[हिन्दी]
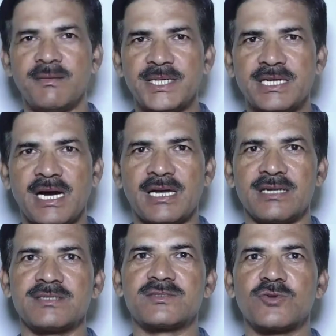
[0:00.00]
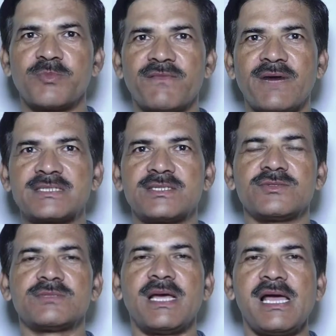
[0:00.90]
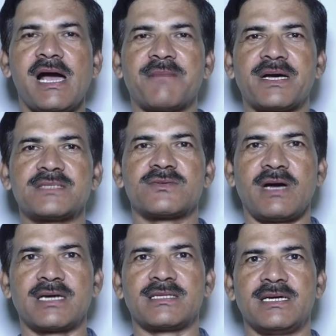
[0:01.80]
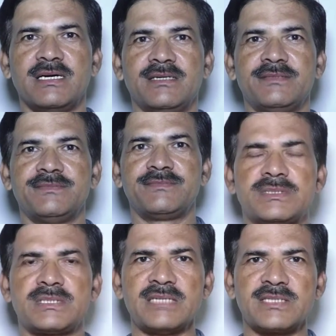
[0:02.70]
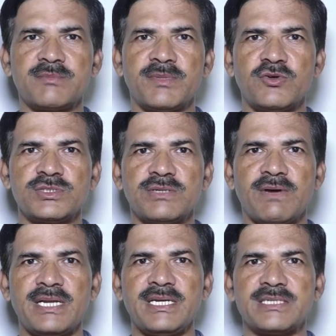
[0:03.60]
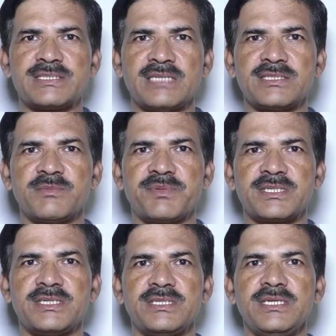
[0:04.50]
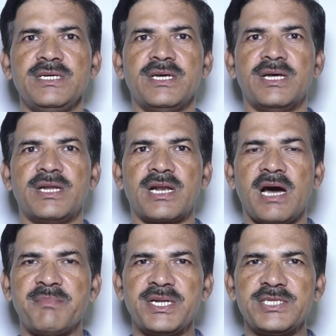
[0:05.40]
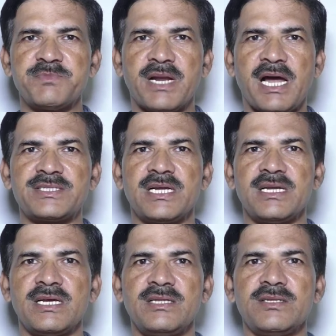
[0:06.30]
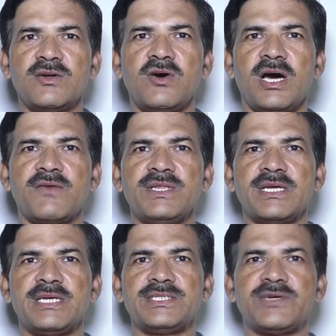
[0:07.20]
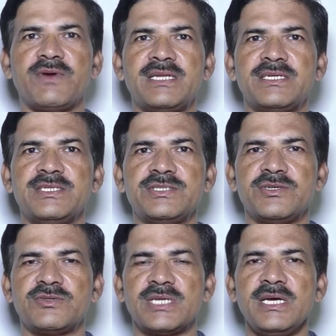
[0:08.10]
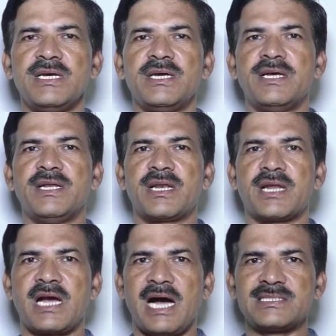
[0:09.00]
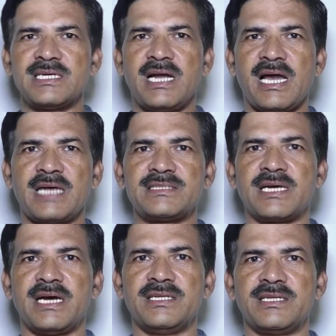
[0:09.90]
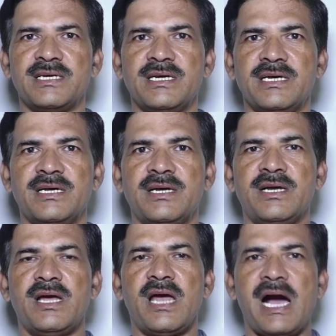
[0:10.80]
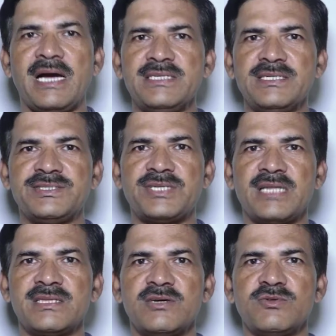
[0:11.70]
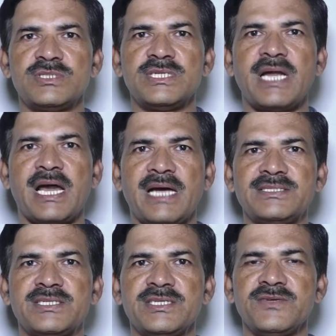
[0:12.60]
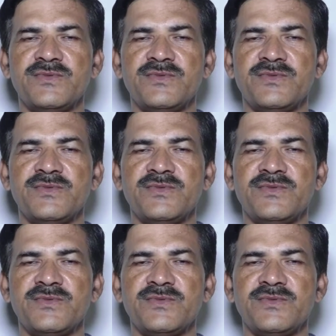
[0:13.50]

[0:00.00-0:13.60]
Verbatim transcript: नमस्कार सुपर फास्ट न्यूज में आपका स्वागत है सांसद मनोज तिवारी के सांसद प्रतिनिधि राम नरेश पराशर इन दिनों अरविंद केजरीवाल की नीतियों से खासे नाराज दिखाई देते हैं आइए जानते हैं उनकी नाराजगी की